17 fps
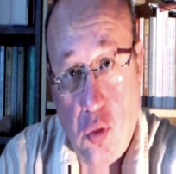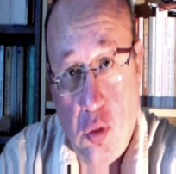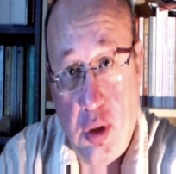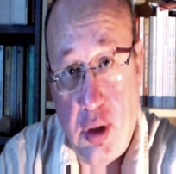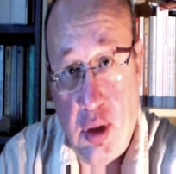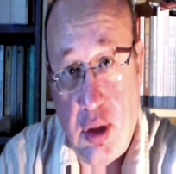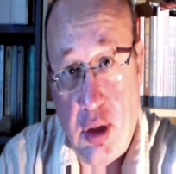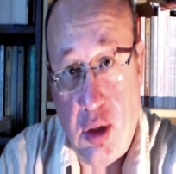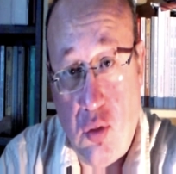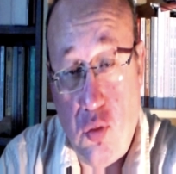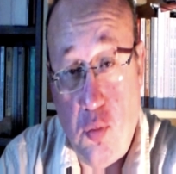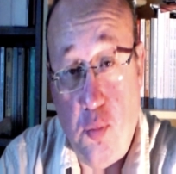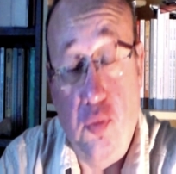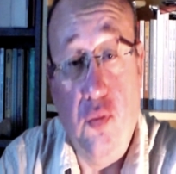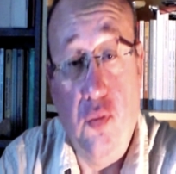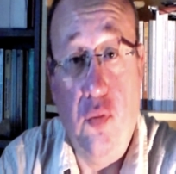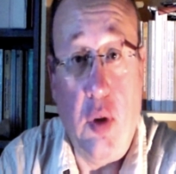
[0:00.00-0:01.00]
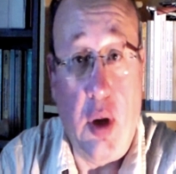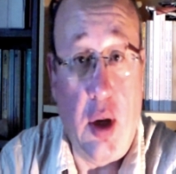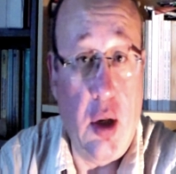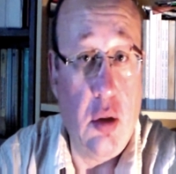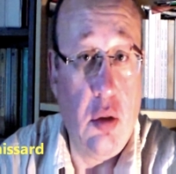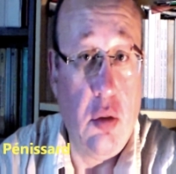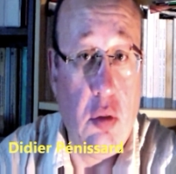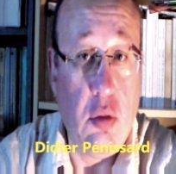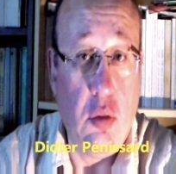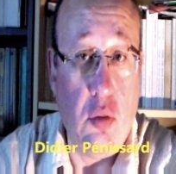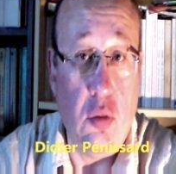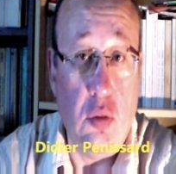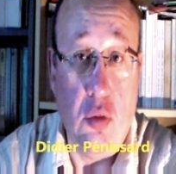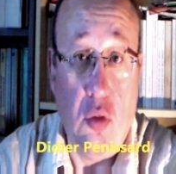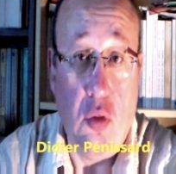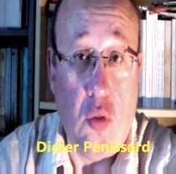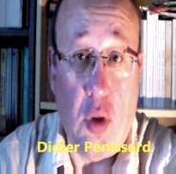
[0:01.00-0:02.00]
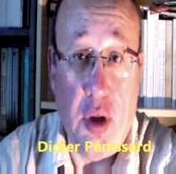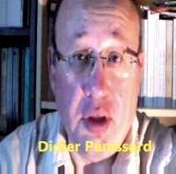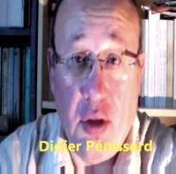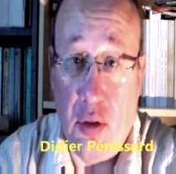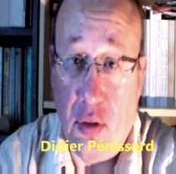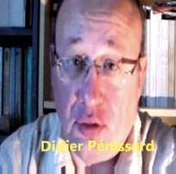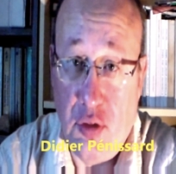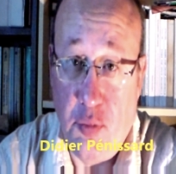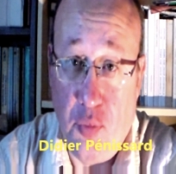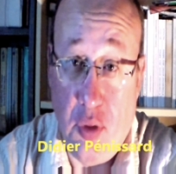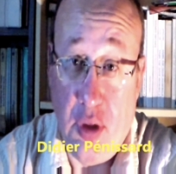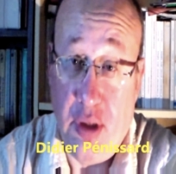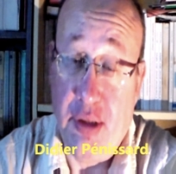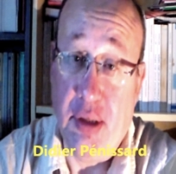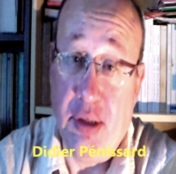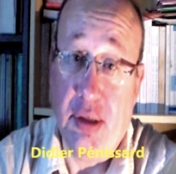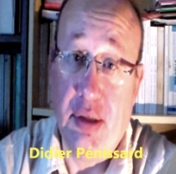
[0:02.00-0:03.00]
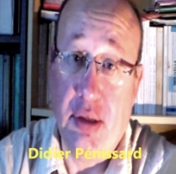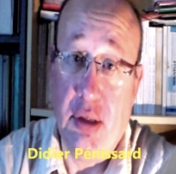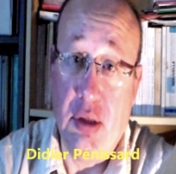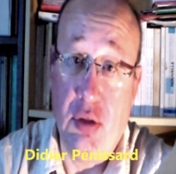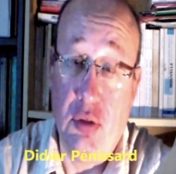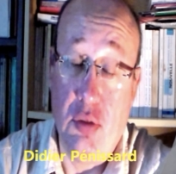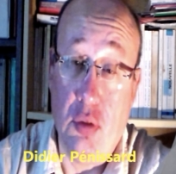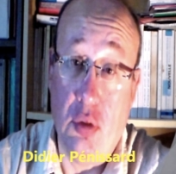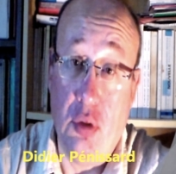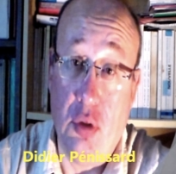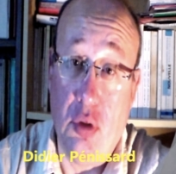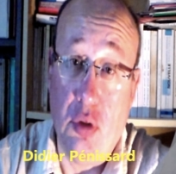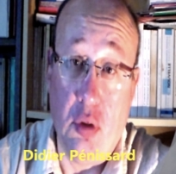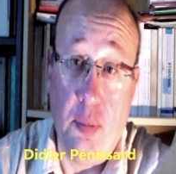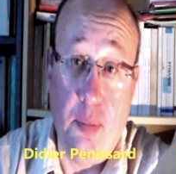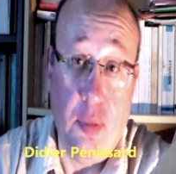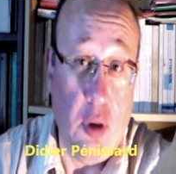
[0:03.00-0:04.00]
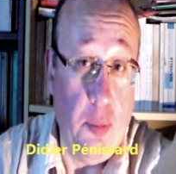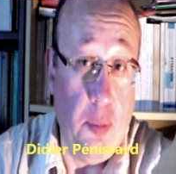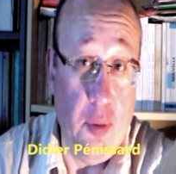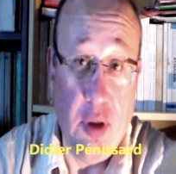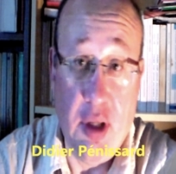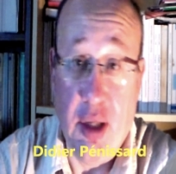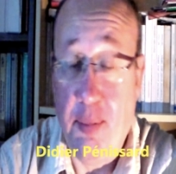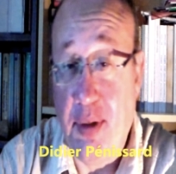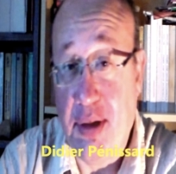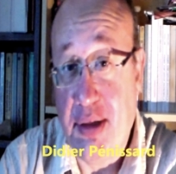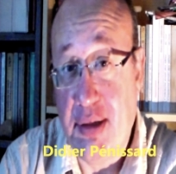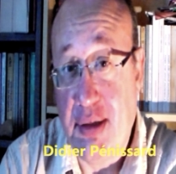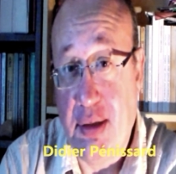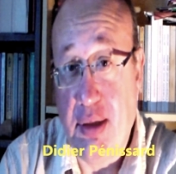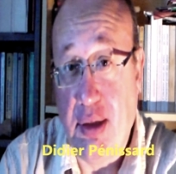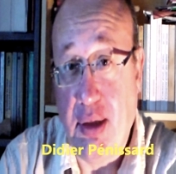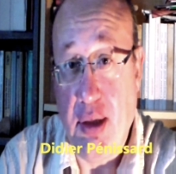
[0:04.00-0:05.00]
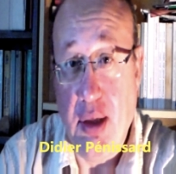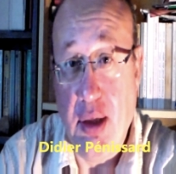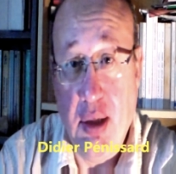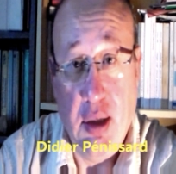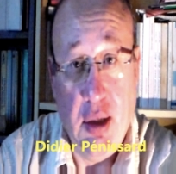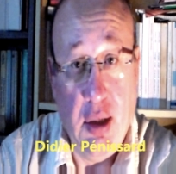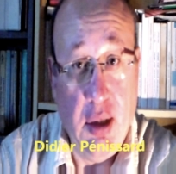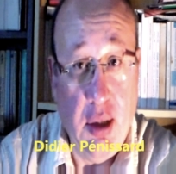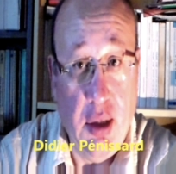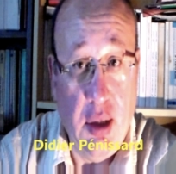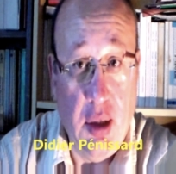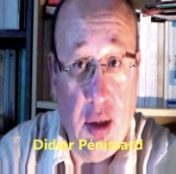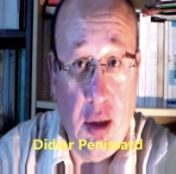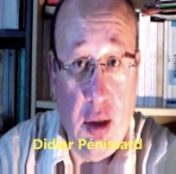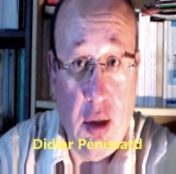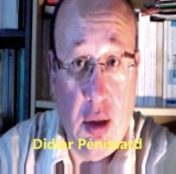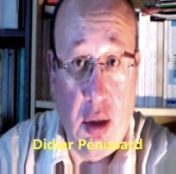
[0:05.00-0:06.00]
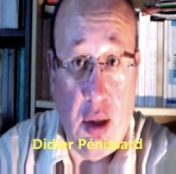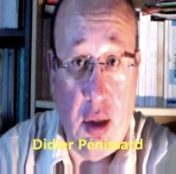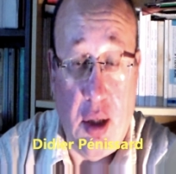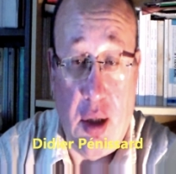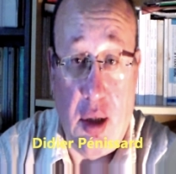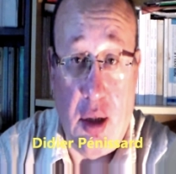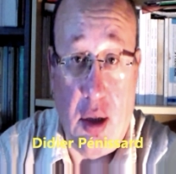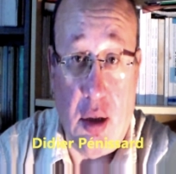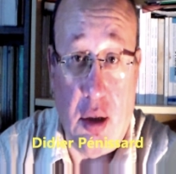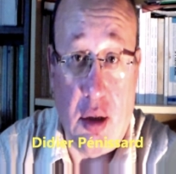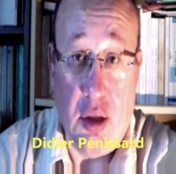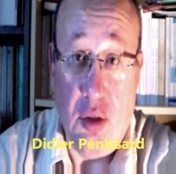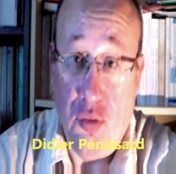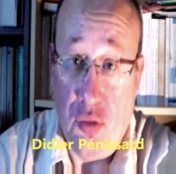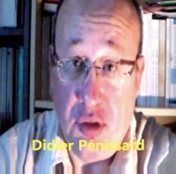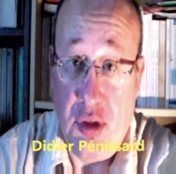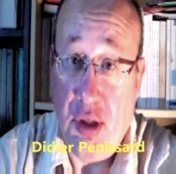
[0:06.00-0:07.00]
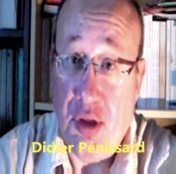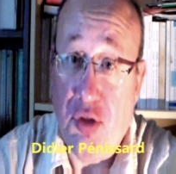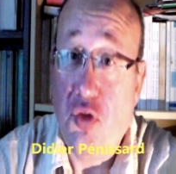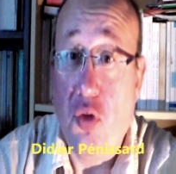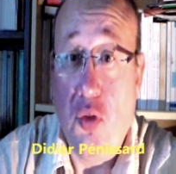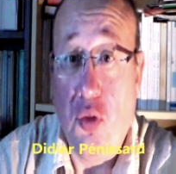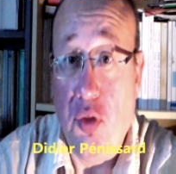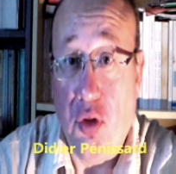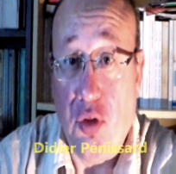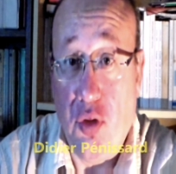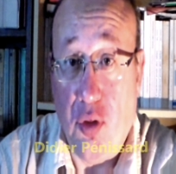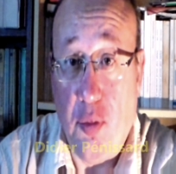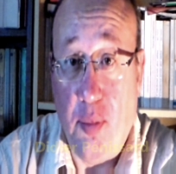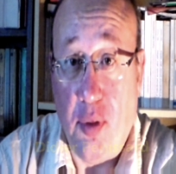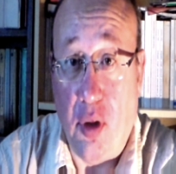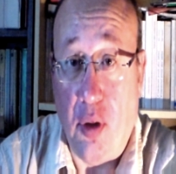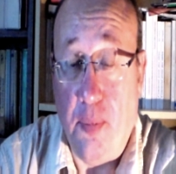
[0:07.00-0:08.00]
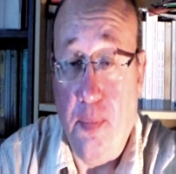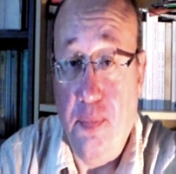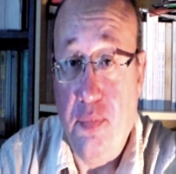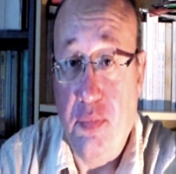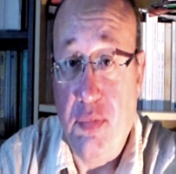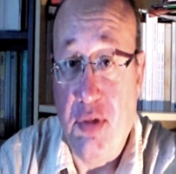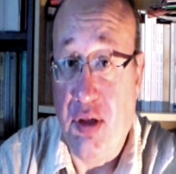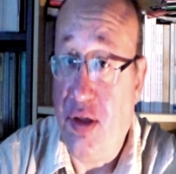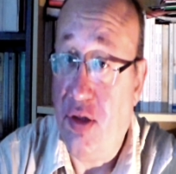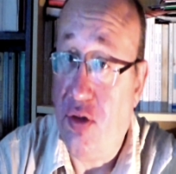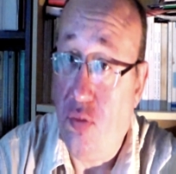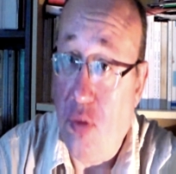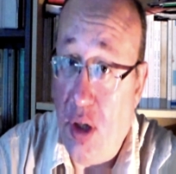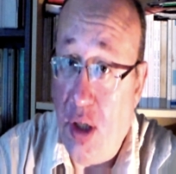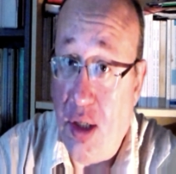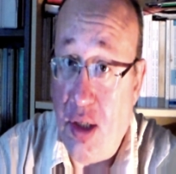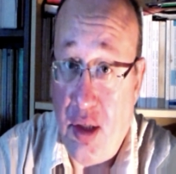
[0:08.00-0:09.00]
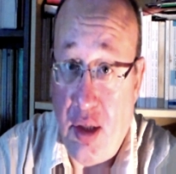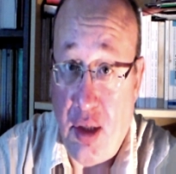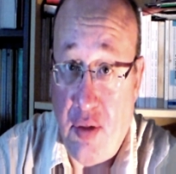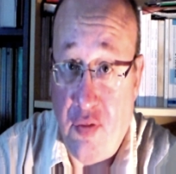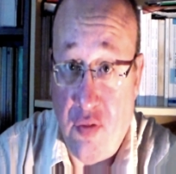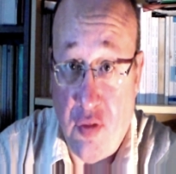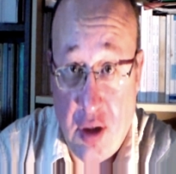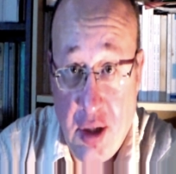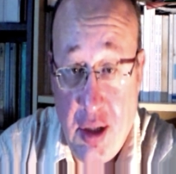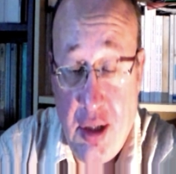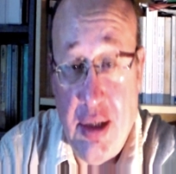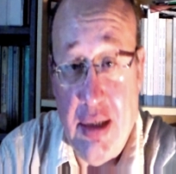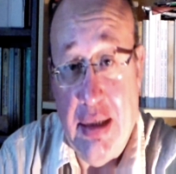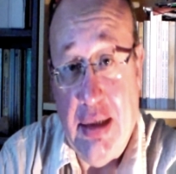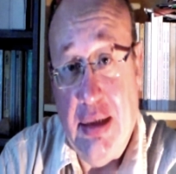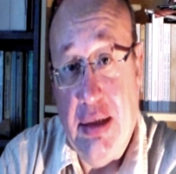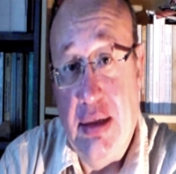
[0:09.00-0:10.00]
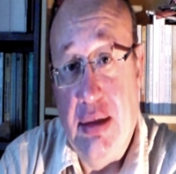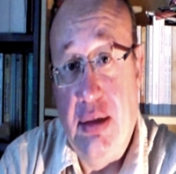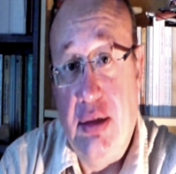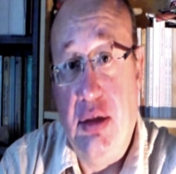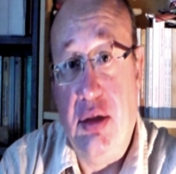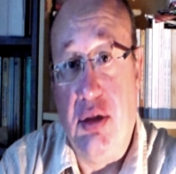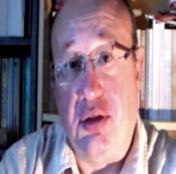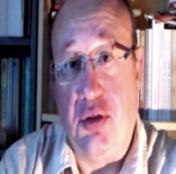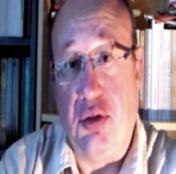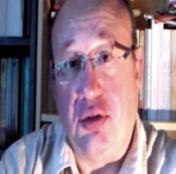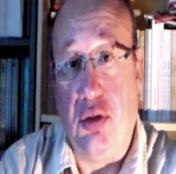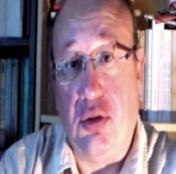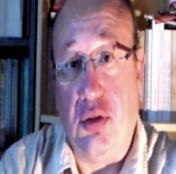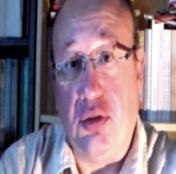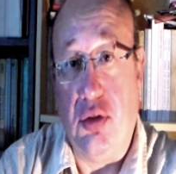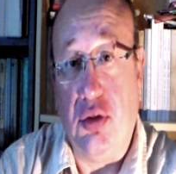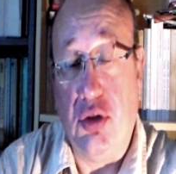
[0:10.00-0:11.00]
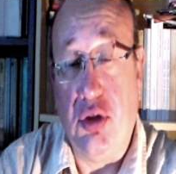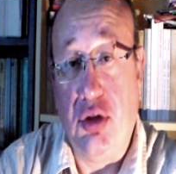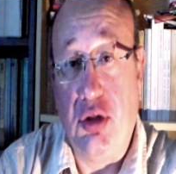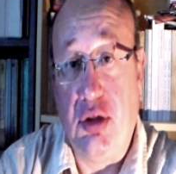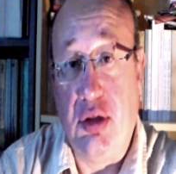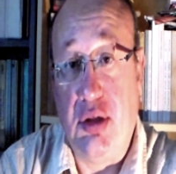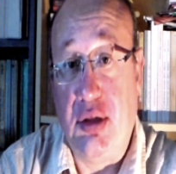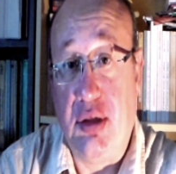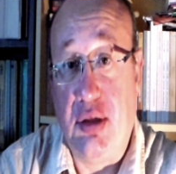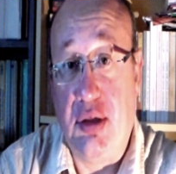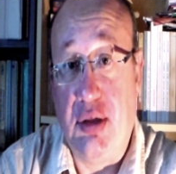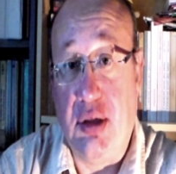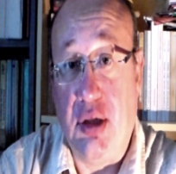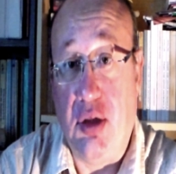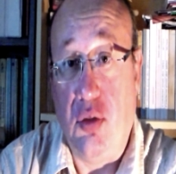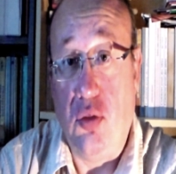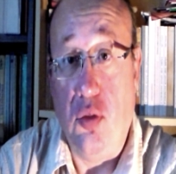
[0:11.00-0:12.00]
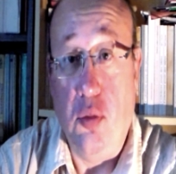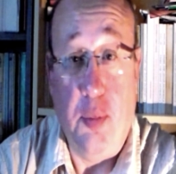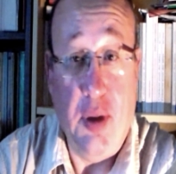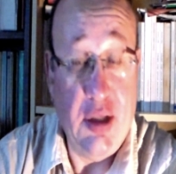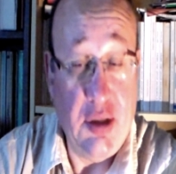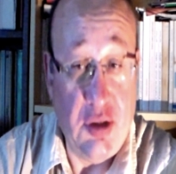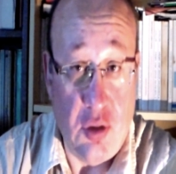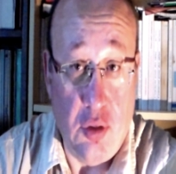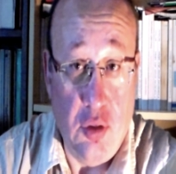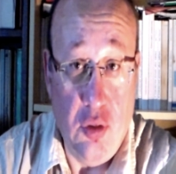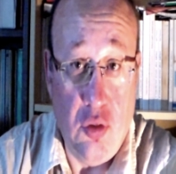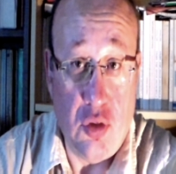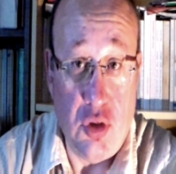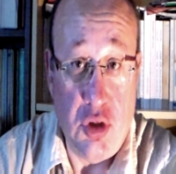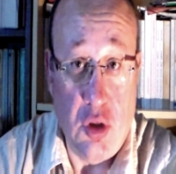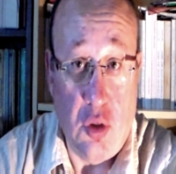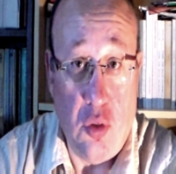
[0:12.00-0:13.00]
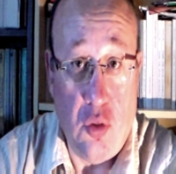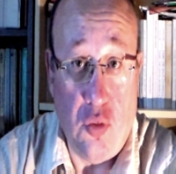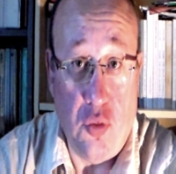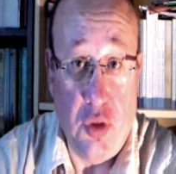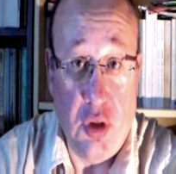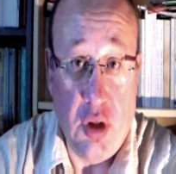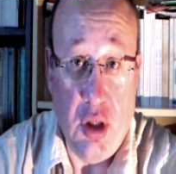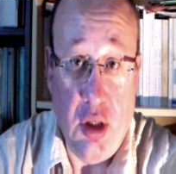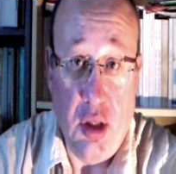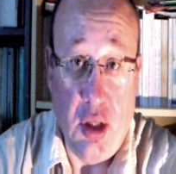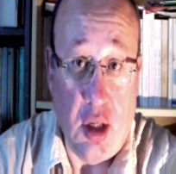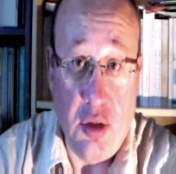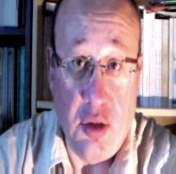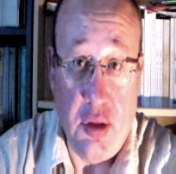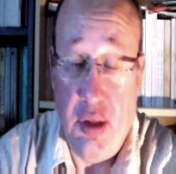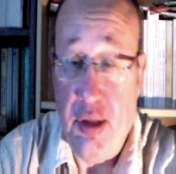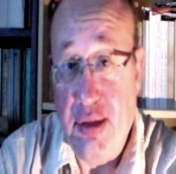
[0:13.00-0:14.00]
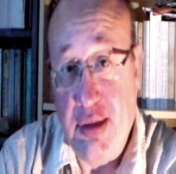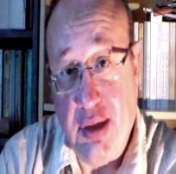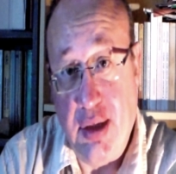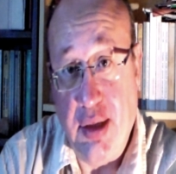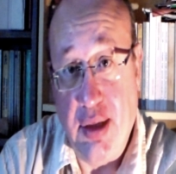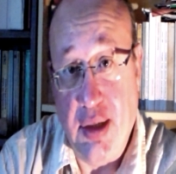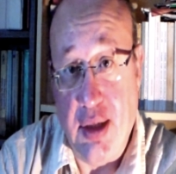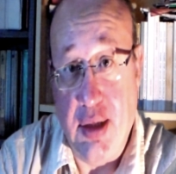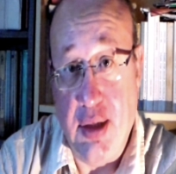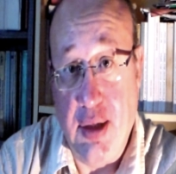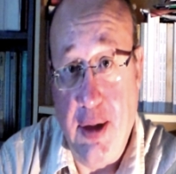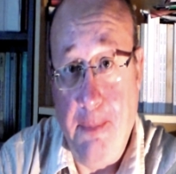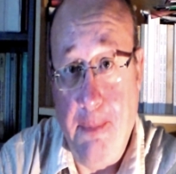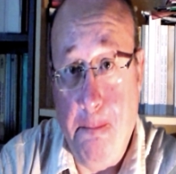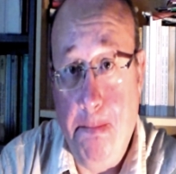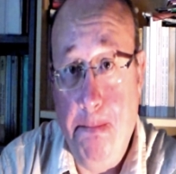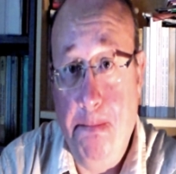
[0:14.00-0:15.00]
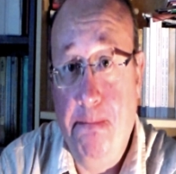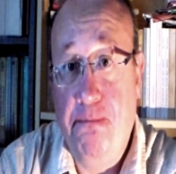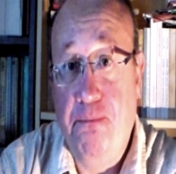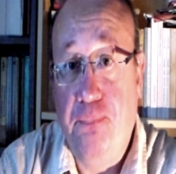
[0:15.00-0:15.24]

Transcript: rôle et du pouvoir qu'une croyance peut exercer sur notre propre capacité à réussir ce que l'on entreprend. Cette histoire, elle est vraie. Euh, c'est une personne que j'ai rencontrée il y a une dizaine d'années,